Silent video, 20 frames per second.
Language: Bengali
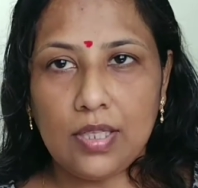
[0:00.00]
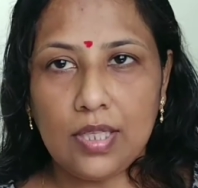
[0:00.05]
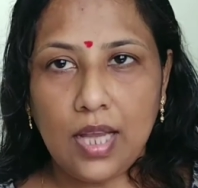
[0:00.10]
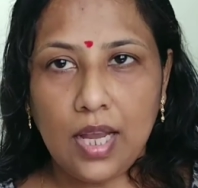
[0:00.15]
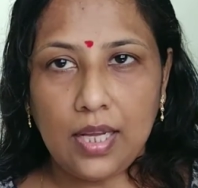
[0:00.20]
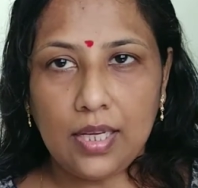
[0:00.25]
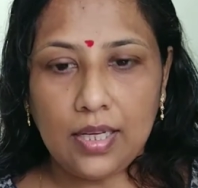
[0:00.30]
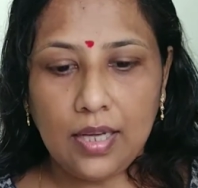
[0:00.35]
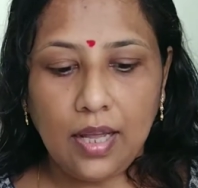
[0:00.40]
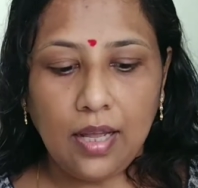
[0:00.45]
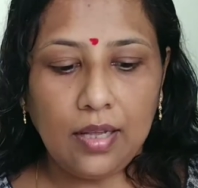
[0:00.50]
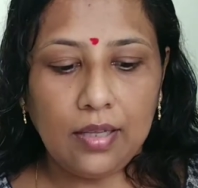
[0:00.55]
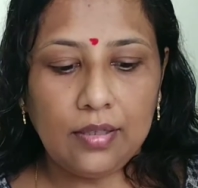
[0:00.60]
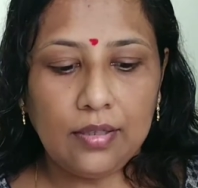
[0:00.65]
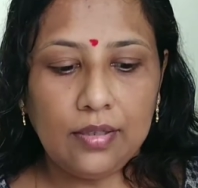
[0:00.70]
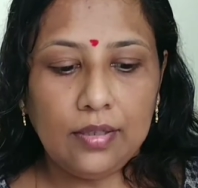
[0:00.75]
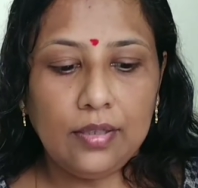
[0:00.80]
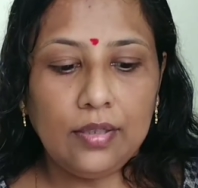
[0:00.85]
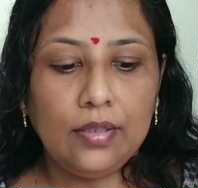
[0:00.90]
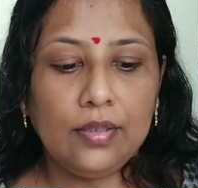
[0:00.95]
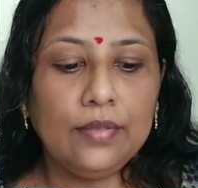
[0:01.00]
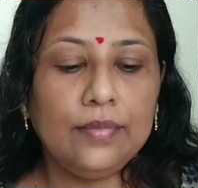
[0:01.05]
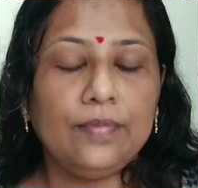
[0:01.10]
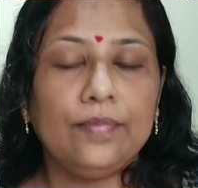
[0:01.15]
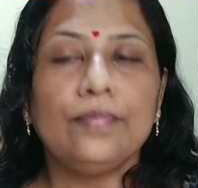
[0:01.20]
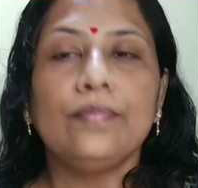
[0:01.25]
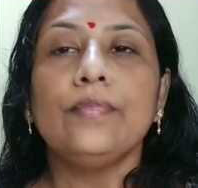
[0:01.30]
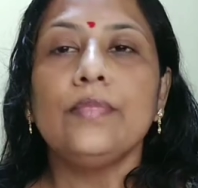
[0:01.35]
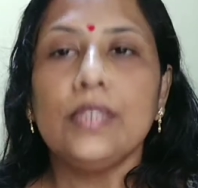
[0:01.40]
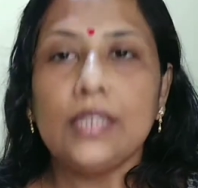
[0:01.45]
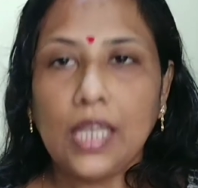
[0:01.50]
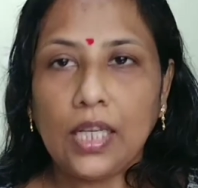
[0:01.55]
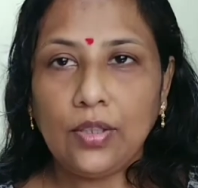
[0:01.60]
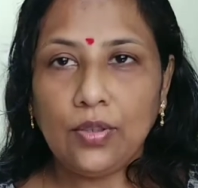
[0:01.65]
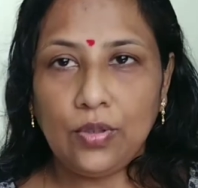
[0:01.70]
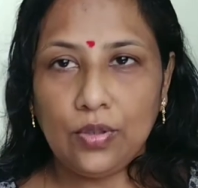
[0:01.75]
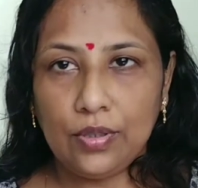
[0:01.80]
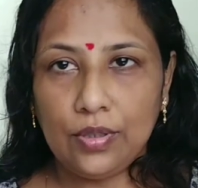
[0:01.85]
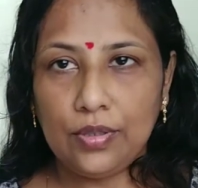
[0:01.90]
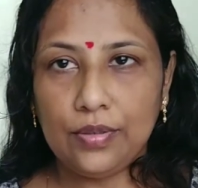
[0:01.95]
যায় না যাই
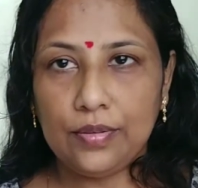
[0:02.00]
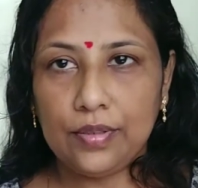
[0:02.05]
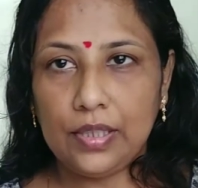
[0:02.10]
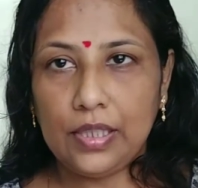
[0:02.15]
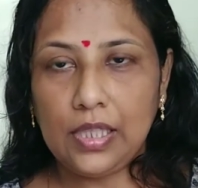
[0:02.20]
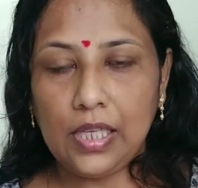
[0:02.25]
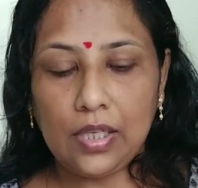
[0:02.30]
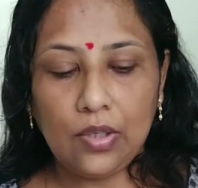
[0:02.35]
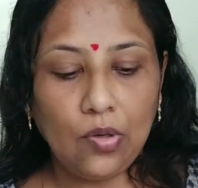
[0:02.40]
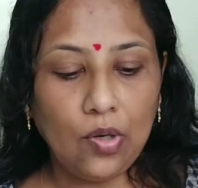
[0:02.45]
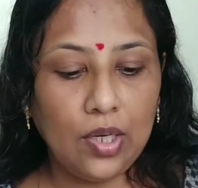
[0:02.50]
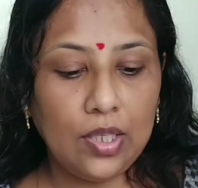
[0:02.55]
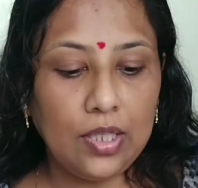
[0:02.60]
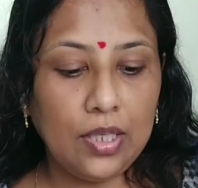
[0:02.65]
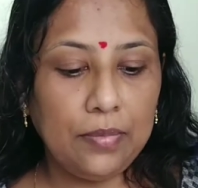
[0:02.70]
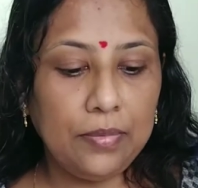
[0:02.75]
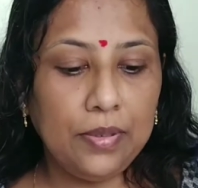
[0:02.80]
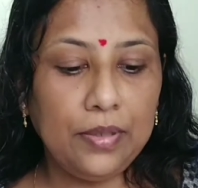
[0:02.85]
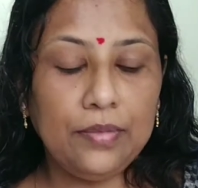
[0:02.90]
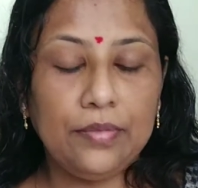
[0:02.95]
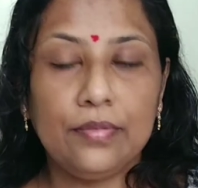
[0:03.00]
হোক কি আর করা যাবে